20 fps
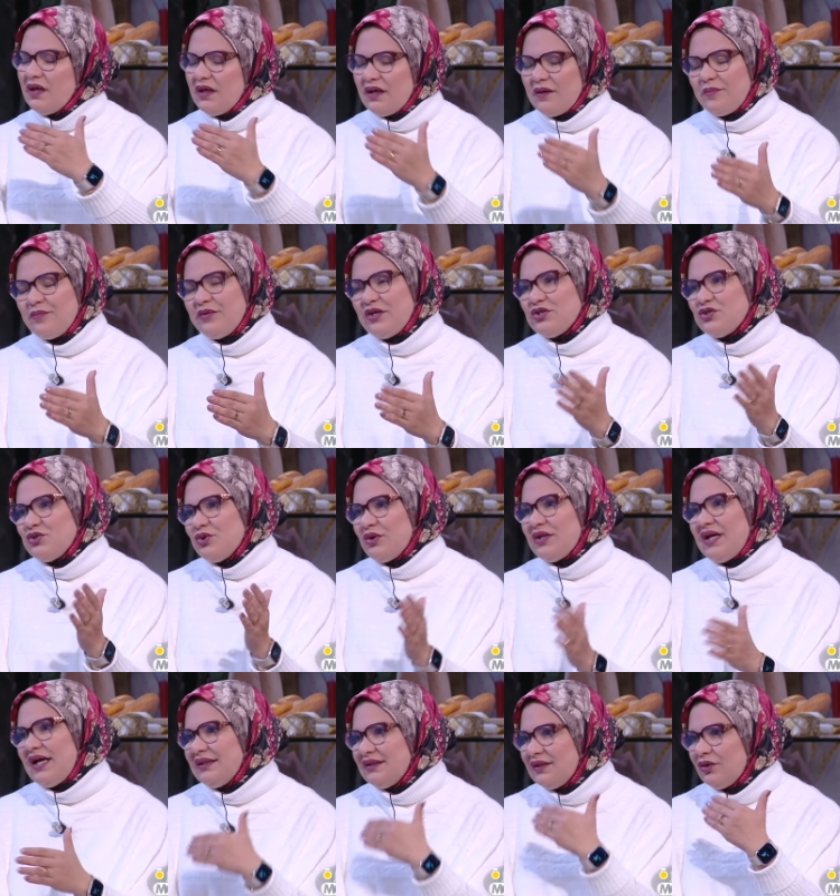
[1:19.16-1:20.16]
بيان سور
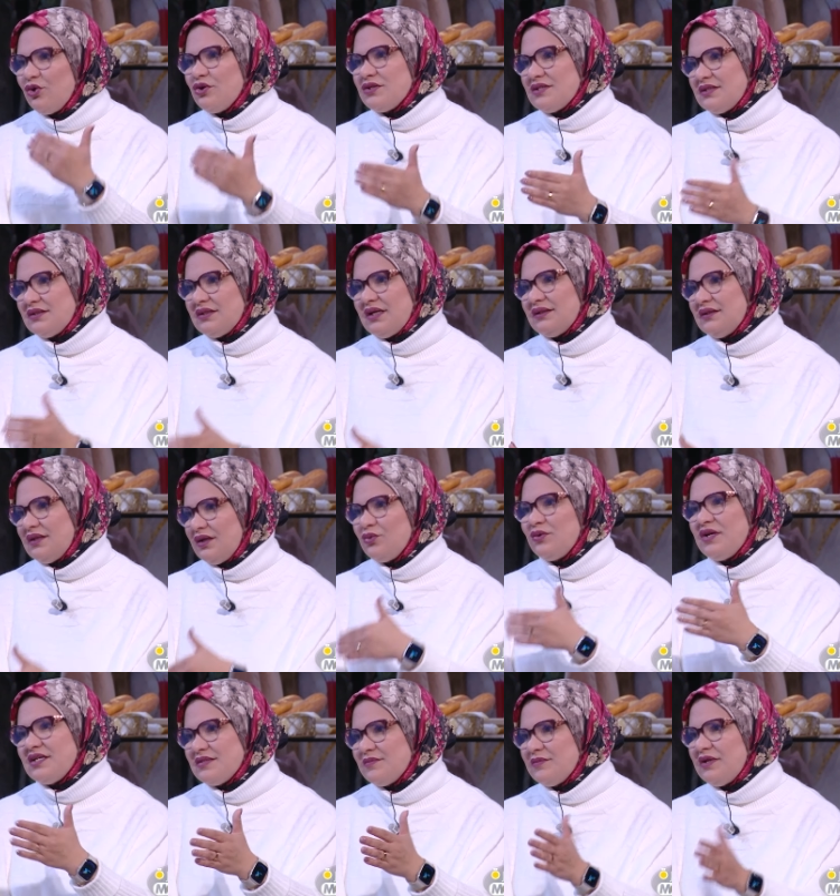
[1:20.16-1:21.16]
راح تنقص النظر
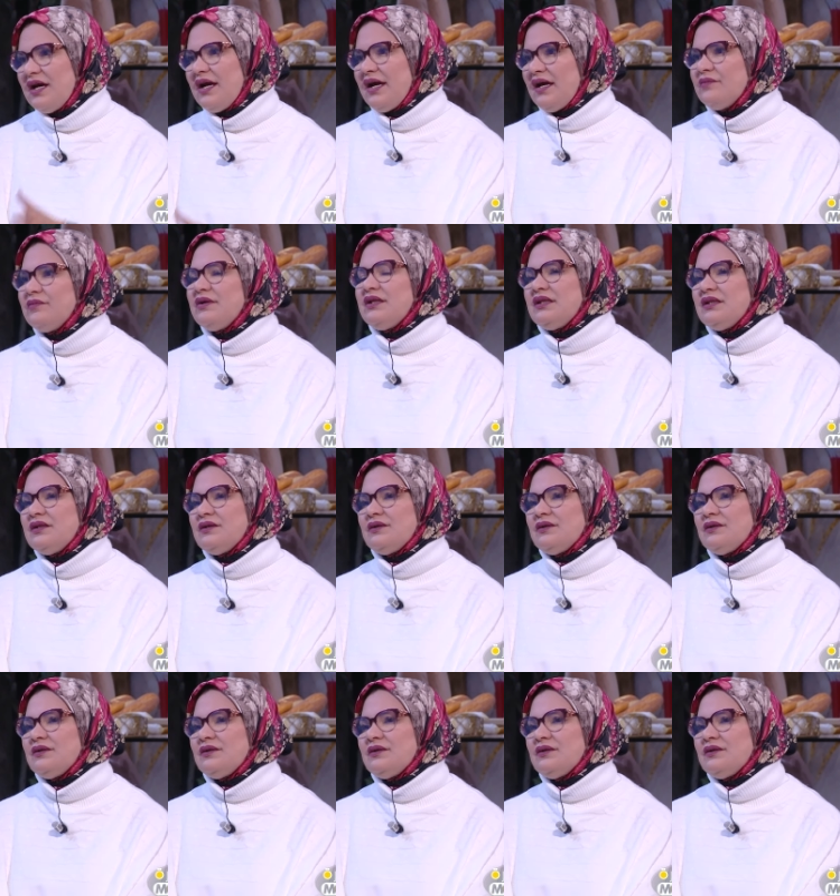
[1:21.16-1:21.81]
ولازم لها عمليه